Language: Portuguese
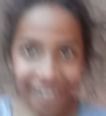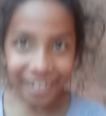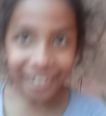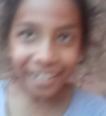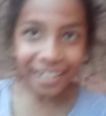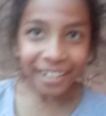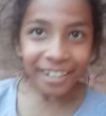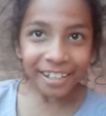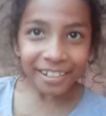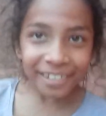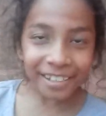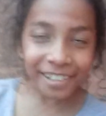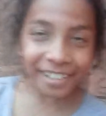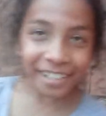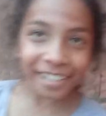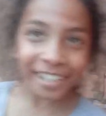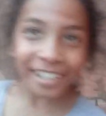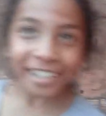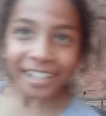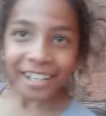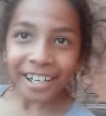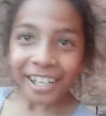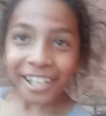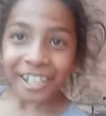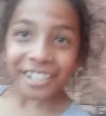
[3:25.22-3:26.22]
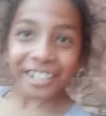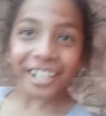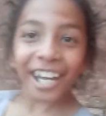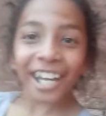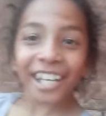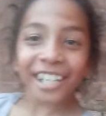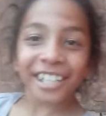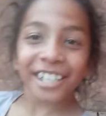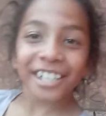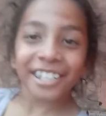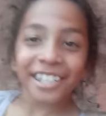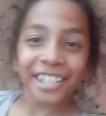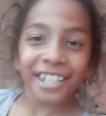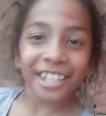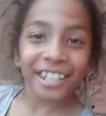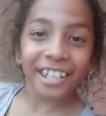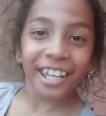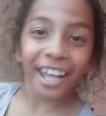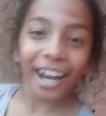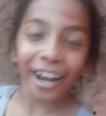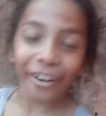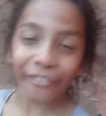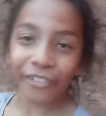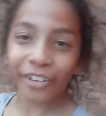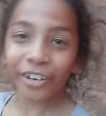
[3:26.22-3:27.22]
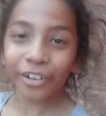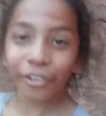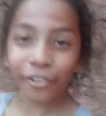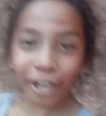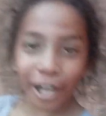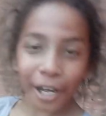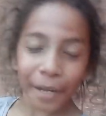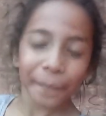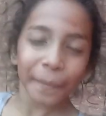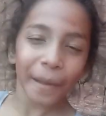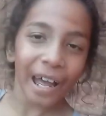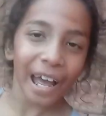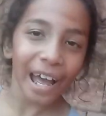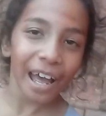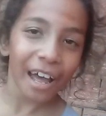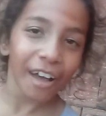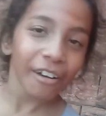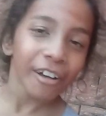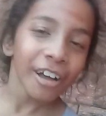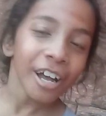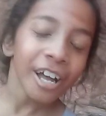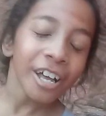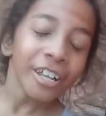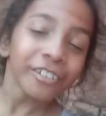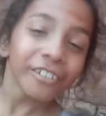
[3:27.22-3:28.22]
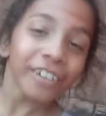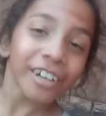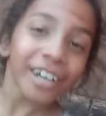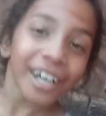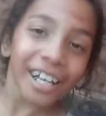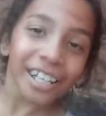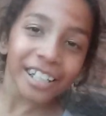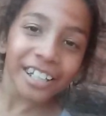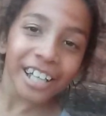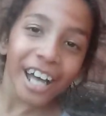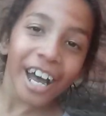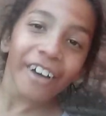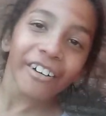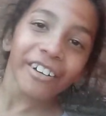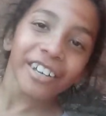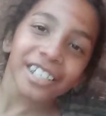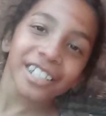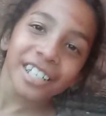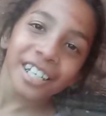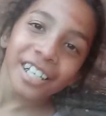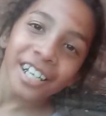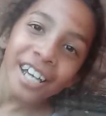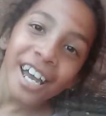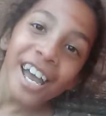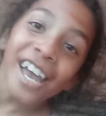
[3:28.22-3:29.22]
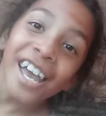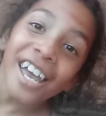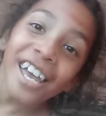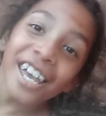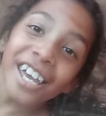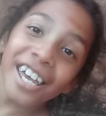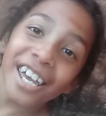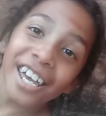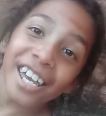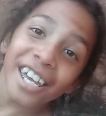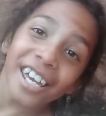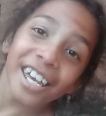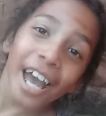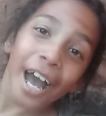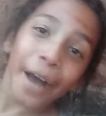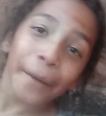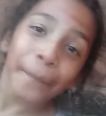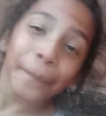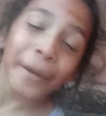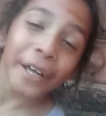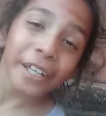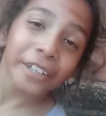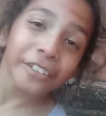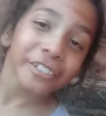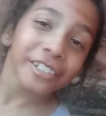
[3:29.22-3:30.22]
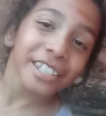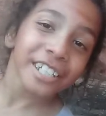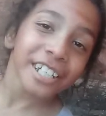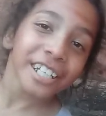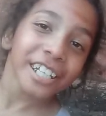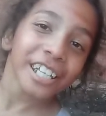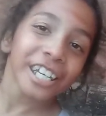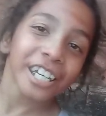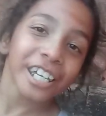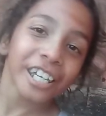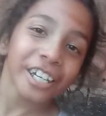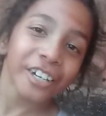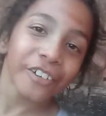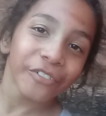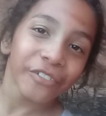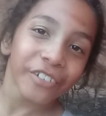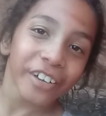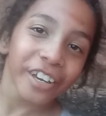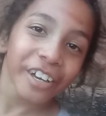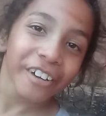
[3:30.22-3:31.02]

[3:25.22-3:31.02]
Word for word: Sim. Gente, se inscreva no canal, no canal e, e aperta o sininho, viu?